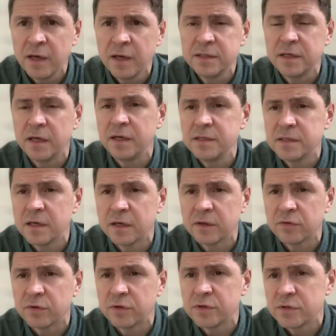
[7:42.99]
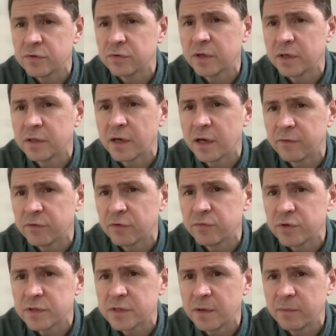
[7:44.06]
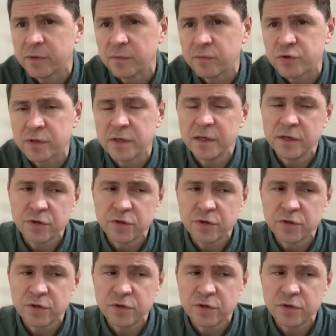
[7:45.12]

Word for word: те риски, которые несет Китай в том числе, потому что,